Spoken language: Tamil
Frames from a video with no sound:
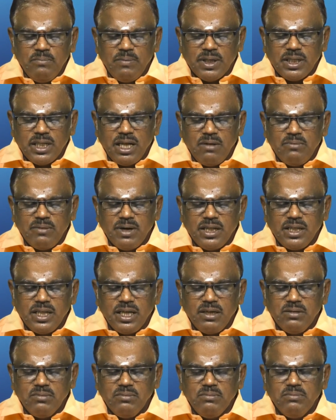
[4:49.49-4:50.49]
பத்தாம்
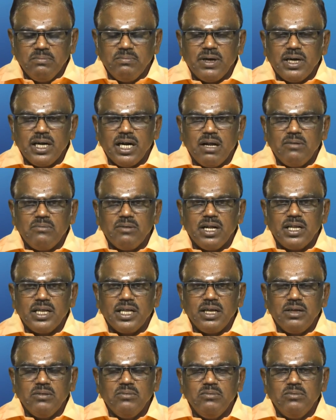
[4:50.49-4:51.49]
இடத்தையும் பன்னெண்டாம்
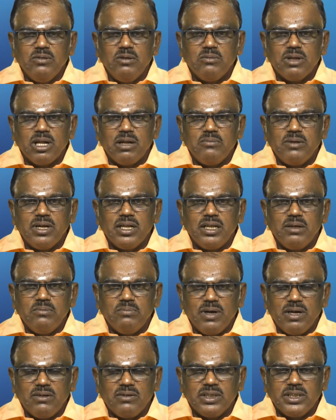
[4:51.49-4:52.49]
இடத்தையும் ஒன்பதாம்
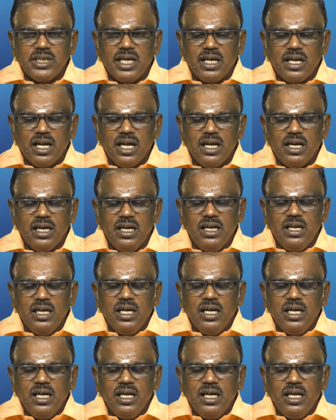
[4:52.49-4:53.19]
இடத்தையும் பார்வை செய்கிறார்